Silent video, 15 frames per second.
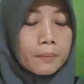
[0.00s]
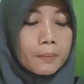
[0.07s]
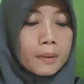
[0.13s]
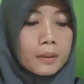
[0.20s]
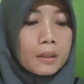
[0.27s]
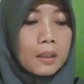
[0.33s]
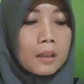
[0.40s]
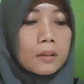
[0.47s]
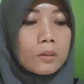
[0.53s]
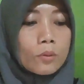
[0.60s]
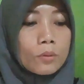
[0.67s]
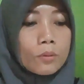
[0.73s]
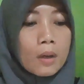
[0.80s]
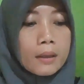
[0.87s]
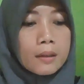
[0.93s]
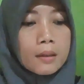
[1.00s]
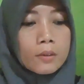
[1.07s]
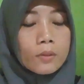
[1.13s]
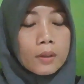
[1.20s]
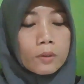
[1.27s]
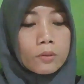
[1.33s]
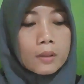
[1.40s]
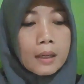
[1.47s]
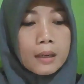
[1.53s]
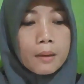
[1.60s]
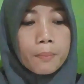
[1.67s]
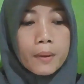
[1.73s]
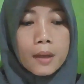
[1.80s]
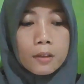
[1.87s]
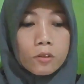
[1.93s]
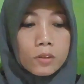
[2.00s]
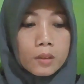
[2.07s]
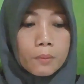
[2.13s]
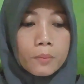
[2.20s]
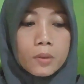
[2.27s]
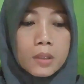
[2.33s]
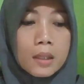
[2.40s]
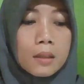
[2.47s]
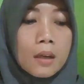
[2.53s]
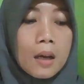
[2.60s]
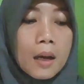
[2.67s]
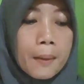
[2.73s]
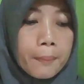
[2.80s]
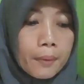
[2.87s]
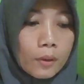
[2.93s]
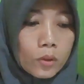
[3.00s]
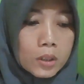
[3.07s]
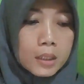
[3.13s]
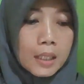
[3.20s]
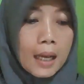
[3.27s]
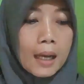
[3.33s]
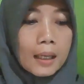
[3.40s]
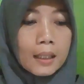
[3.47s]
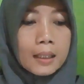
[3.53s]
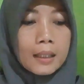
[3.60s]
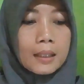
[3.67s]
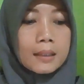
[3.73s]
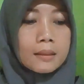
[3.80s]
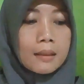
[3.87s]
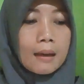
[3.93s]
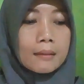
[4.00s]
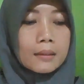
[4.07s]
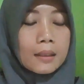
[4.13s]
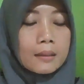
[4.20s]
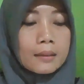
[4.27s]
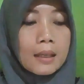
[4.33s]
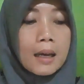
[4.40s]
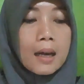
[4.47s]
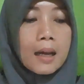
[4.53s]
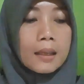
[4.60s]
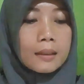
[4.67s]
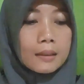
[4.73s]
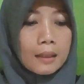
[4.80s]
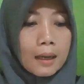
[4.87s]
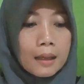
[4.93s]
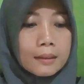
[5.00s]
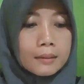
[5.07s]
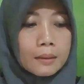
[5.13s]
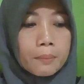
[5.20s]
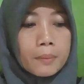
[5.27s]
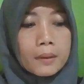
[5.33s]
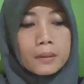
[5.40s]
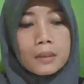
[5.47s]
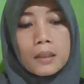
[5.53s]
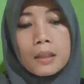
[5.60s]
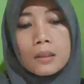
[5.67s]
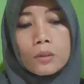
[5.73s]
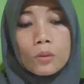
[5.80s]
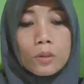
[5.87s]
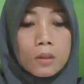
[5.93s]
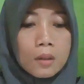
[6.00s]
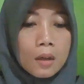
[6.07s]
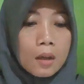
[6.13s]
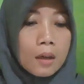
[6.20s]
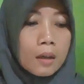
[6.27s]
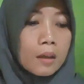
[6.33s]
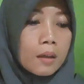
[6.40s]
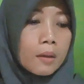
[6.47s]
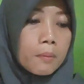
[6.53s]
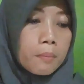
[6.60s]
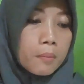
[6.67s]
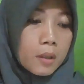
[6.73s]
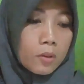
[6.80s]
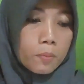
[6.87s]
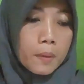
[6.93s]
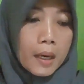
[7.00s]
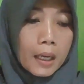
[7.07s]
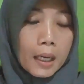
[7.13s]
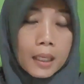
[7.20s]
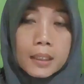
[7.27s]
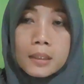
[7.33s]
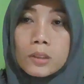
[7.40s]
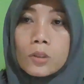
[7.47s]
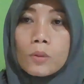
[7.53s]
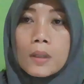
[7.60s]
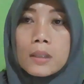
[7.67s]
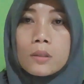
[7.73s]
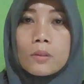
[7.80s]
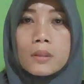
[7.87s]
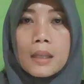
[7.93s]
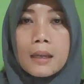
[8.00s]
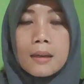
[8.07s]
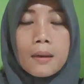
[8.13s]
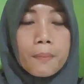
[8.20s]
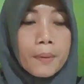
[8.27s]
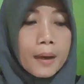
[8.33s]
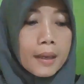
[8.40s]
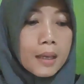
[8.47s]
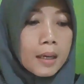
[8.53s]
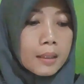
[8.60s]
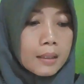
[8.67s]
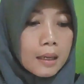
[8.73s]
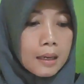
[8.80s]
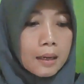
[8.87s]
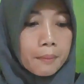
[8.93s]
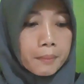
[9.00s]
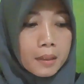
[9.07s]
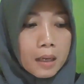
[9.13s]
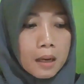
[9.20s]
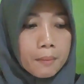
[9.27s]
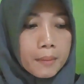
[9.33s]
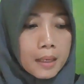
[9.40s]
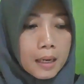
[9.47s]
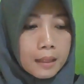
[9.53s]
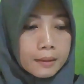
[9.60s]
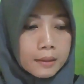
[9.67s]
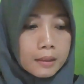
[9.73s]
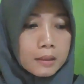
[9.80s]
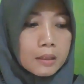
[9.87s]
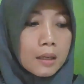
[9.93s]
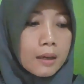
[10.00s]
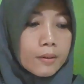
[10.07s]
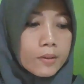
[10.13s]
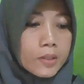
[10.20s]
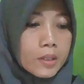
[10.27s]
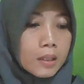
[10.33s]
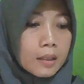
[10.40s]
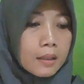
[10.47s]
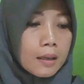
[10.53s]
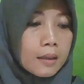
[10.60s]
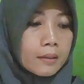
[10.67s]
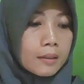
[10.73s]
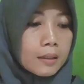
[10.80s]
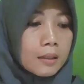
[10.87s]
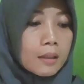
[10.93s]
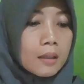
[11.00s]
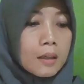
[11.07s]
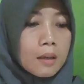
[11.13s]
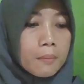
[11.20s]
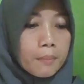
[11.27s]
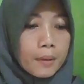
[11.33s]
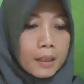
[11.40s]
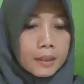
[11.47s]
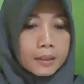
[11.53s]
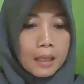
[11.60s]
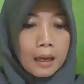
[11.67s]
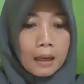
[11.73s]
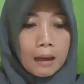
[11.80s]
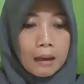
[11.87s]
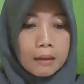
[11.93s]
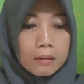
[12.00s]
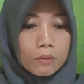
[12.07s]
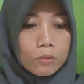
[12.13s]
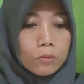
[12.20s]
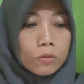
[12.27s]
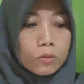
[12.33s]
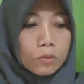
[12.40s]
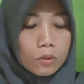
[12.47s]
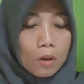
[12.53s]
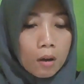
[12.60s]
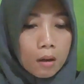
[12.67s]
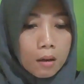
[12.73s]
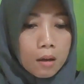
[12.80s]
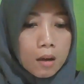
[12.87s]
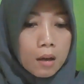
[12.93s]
seperti itu ada suatu tanda bahaya terus kemudian perut sakit tak tertahankan seperti itu merupakan suatu tanda bahaya dalam kehamilan jadi harus segera di periksakan untuk